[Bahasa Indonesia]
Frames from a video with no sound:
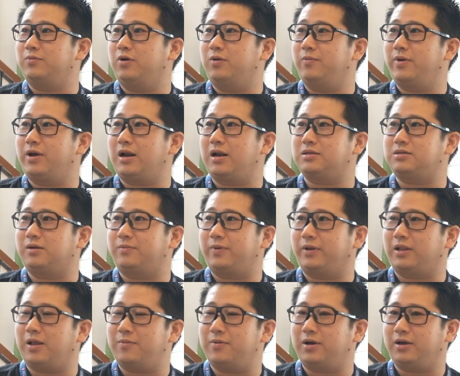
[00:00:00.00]
sebelumnya klaster
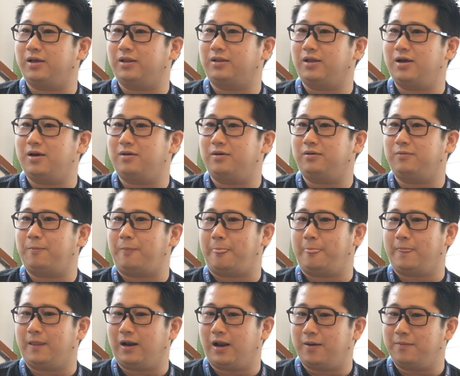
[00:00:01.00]
pertama kita
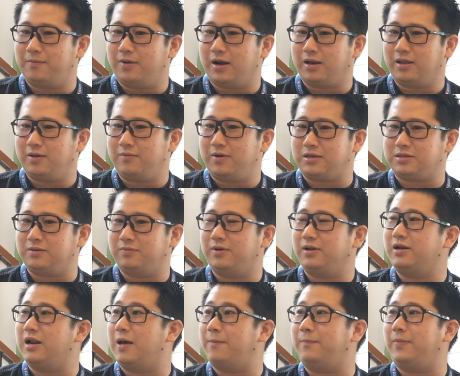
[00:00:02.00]
lebarnya maksimal
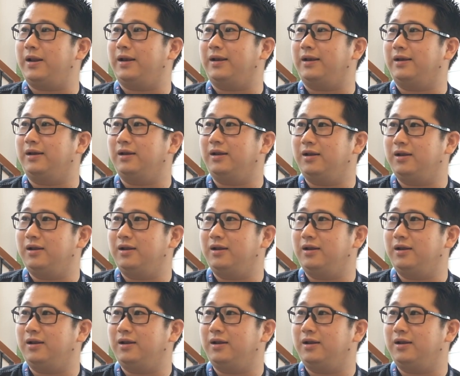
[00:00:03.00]
8. Hmm.